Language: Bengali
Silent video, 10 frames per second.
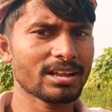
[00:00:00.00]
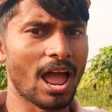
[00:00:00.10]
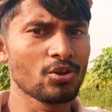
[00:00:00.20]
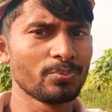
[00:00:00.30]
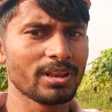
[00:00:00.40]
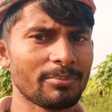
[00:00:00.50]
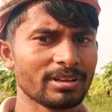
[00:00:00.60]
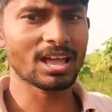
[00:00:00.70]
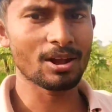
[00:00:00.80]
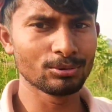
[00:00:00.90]
একটা আলু পেলাম
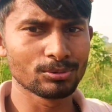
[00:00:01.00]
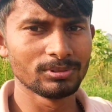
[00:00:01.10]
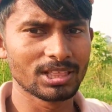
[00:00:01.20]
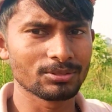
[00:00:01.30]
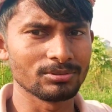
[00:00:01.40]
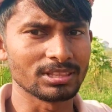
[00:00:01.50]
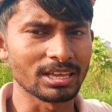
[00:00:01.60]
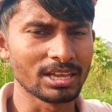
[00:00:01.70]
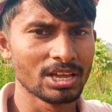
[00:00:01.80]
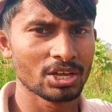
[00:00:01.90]
মানে আলু তুলতে তুলতে
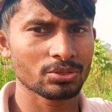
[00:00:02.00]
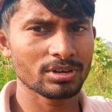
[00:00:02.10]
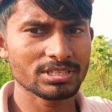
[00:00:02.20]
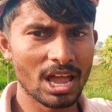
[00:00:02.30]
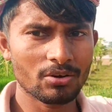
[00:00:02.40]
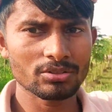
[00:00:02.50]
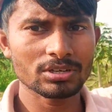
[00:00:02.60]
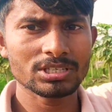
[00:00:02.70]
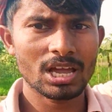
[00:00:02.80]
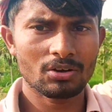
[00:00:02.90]
তো এই যে এখন
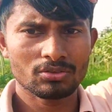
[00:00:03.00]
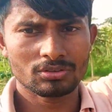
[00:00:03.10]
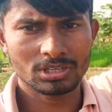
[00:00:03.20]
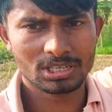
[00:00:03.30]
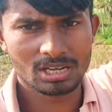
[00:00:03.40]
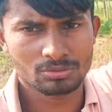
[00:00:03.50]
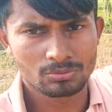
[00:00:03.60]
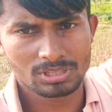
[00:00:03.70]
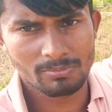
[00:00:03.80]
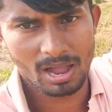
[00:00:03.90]
ওই যে এখন অনেকটা
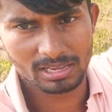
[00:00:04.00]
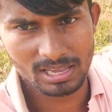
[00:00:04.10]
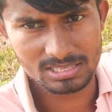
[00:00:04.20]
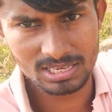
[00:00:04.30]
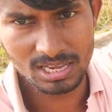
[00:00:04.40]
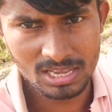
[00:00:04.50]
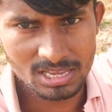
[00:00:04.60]
তুলতে বাকি আছে